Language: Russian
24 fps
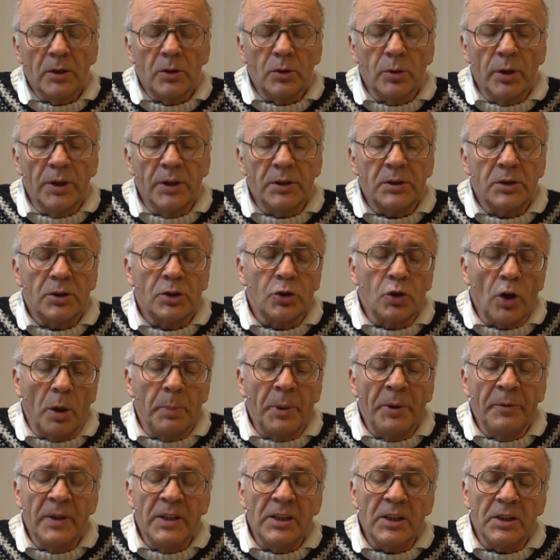То есть, что
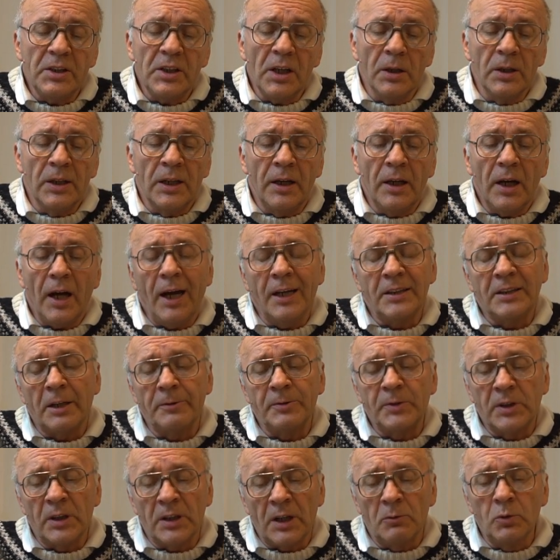бы вы ни делали,
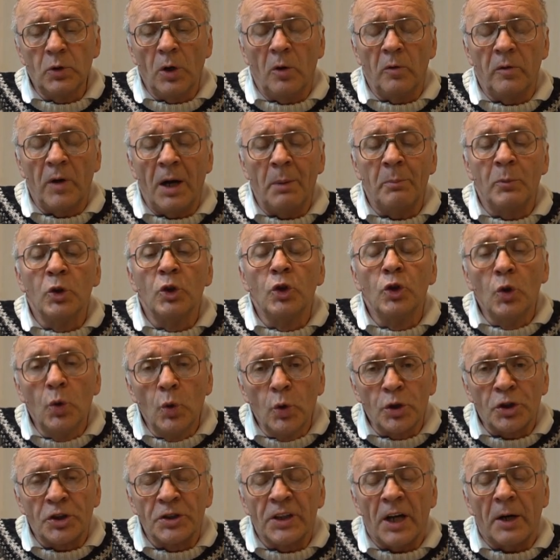это все равно вам
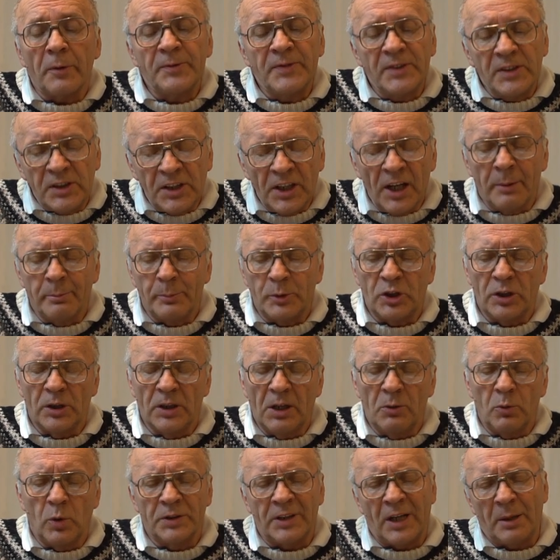нужно всем
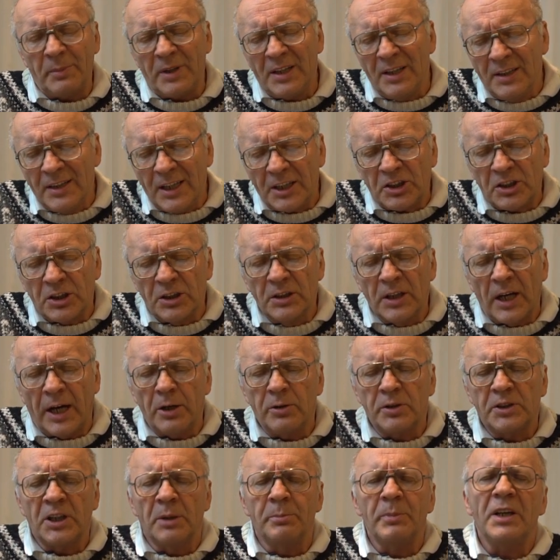пчеловодам, и
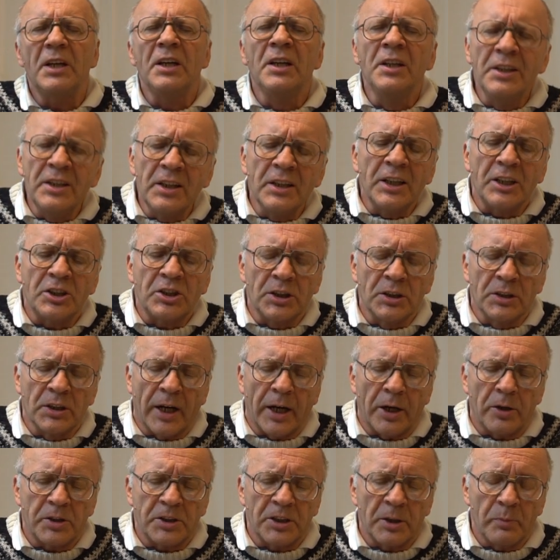начинающим, и не
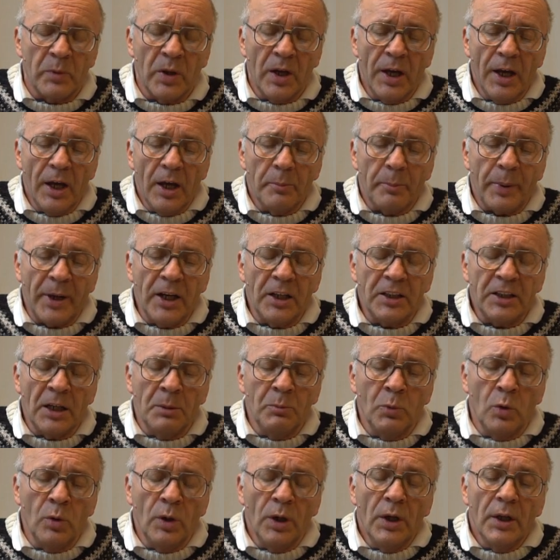начинающим.
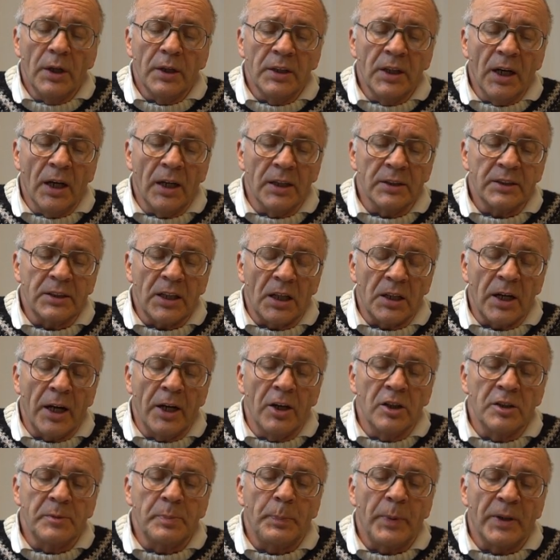Поэтому я
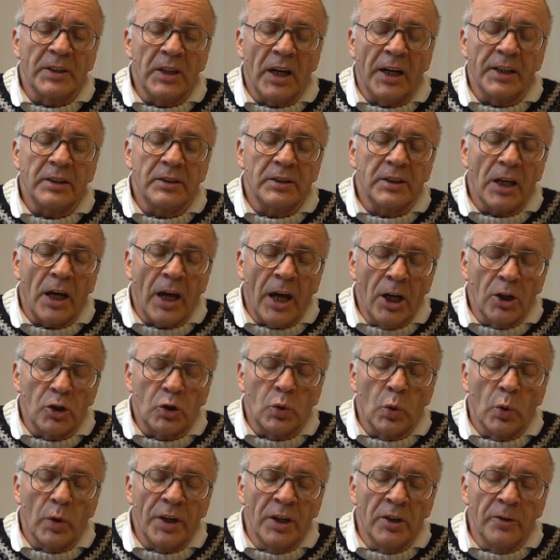стараюсь подать
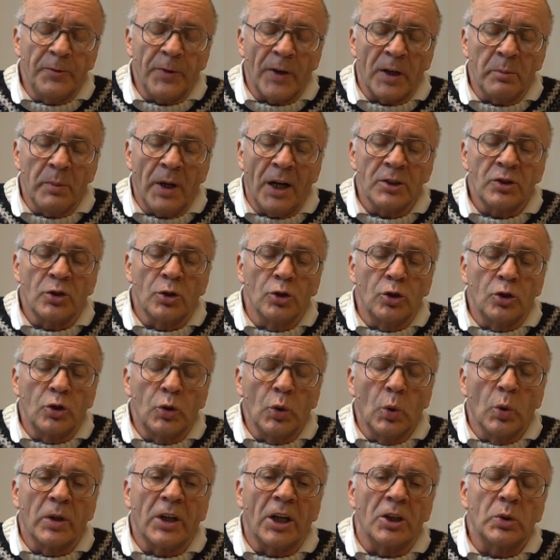эту информацию,
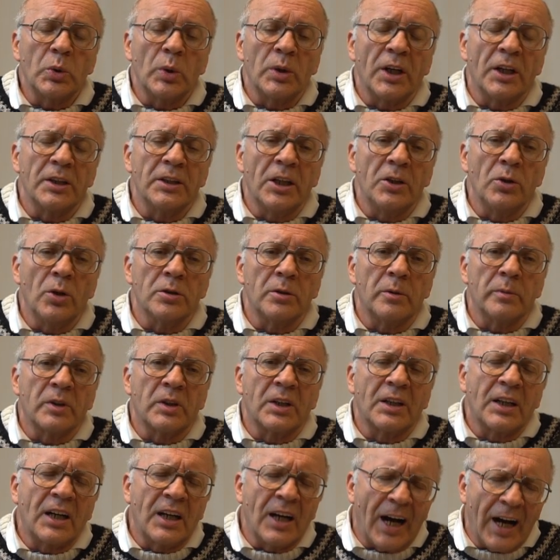ту, которая дает
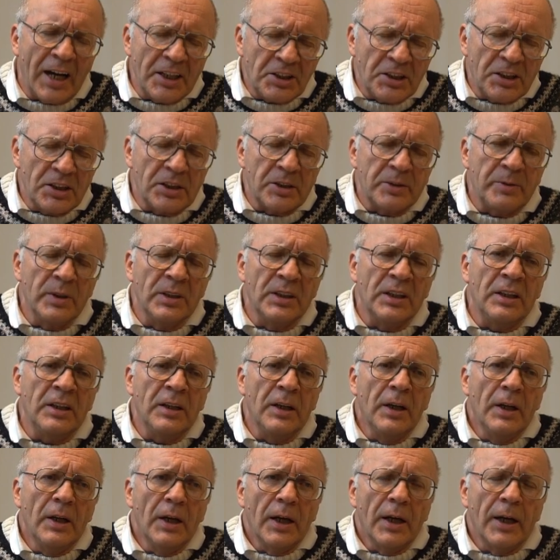
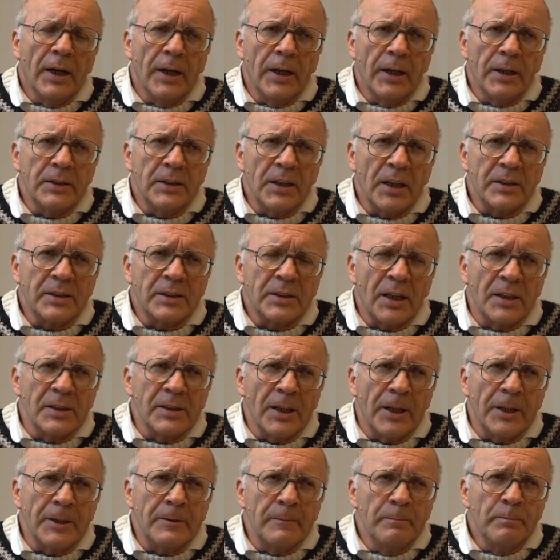качественный, э, так
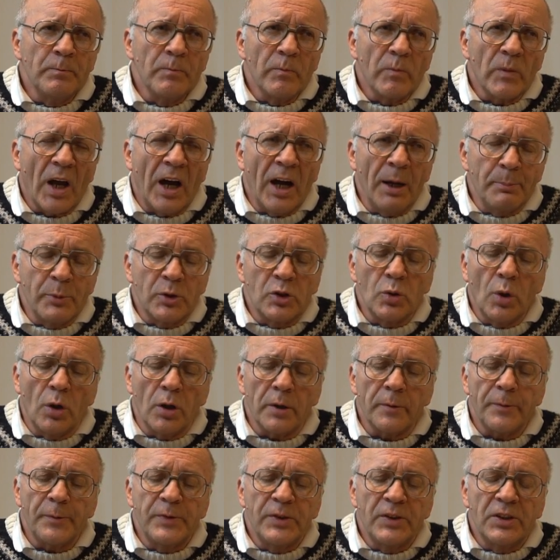сказать,
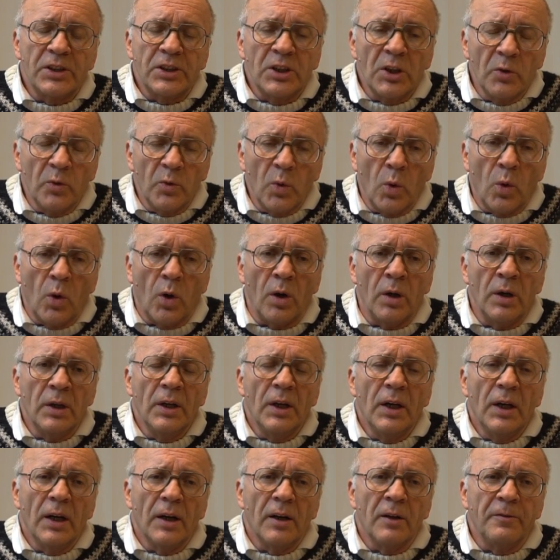обзор всего
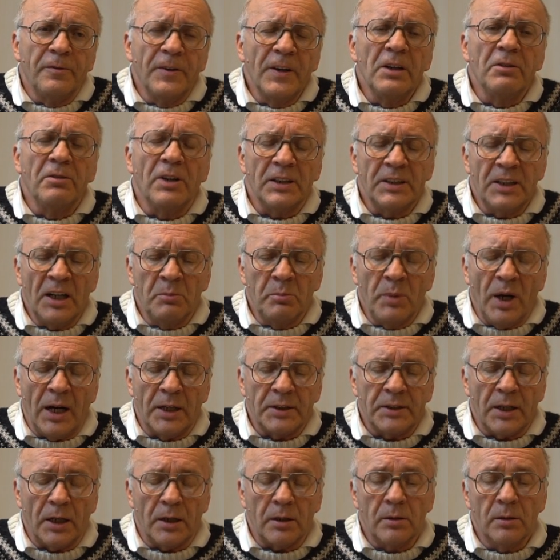вывода
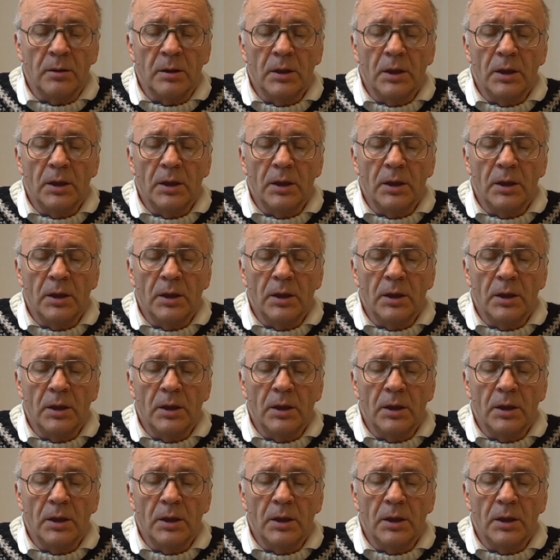маток.